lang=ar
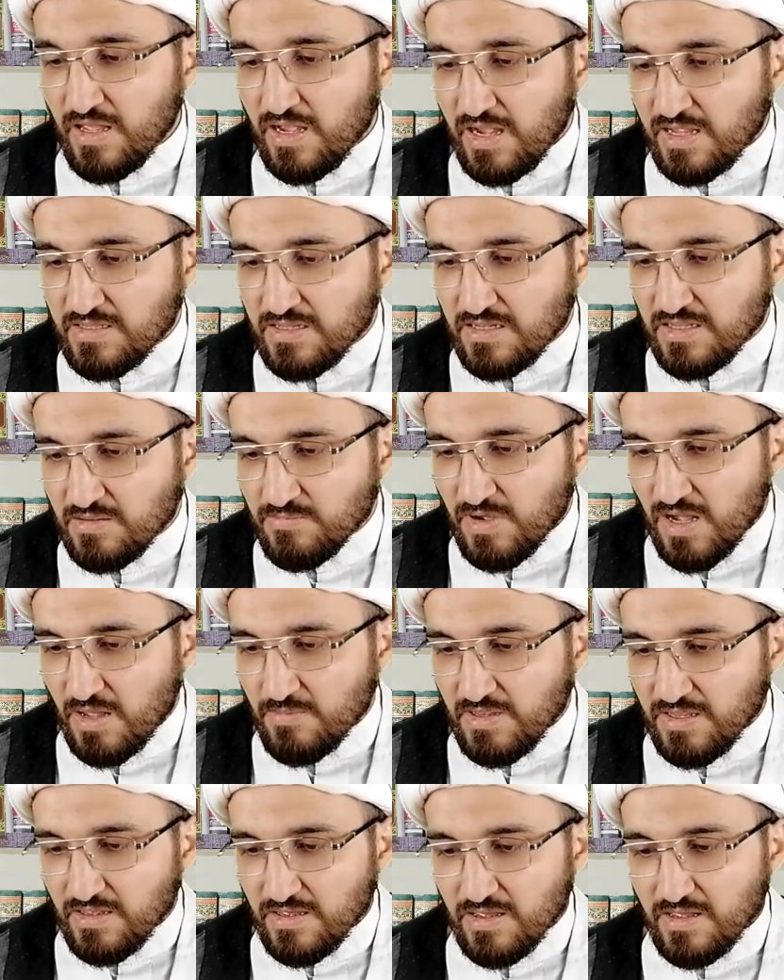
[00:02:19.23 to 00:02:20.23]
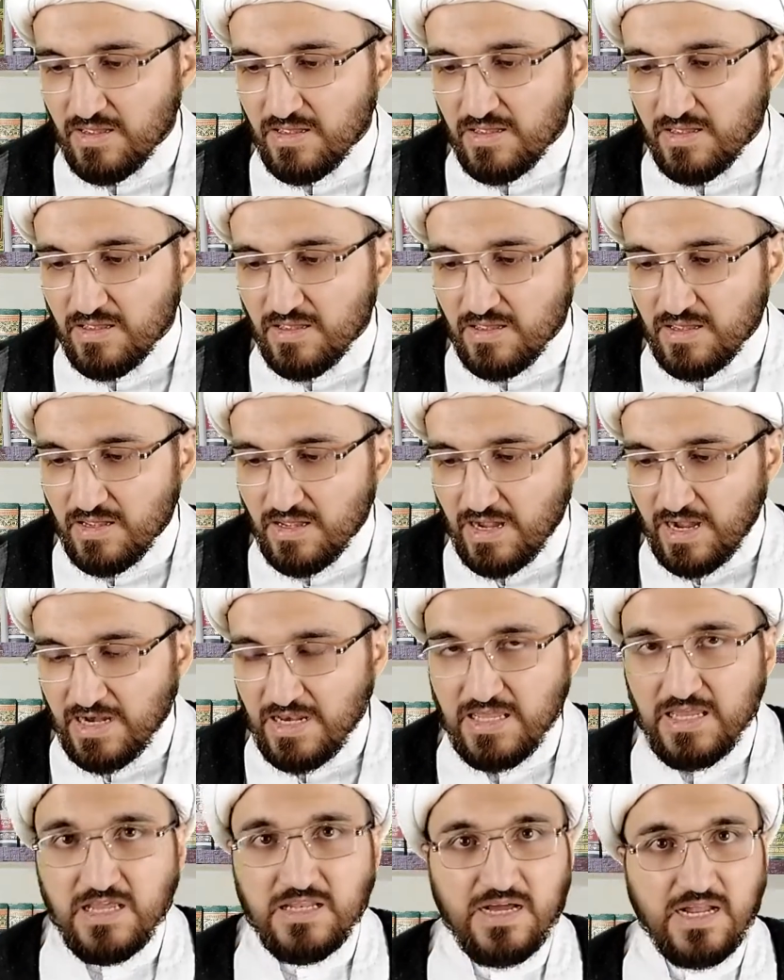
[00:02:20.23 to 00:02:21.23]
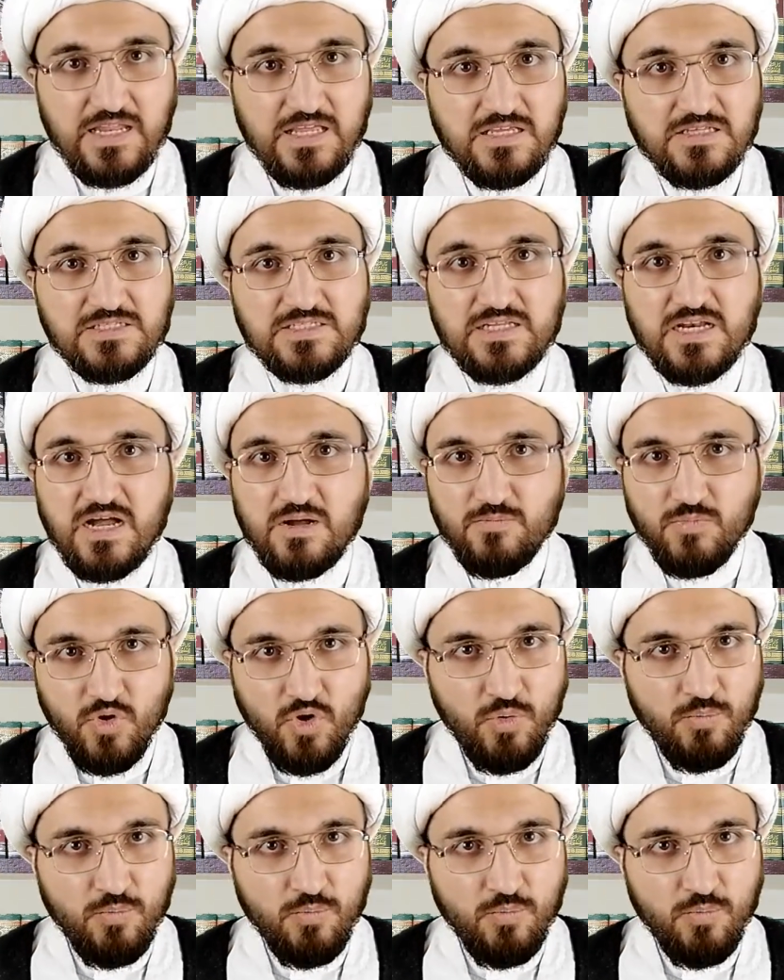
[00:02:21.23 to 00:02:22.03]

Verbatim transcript: عن الإمام علي عليه السلام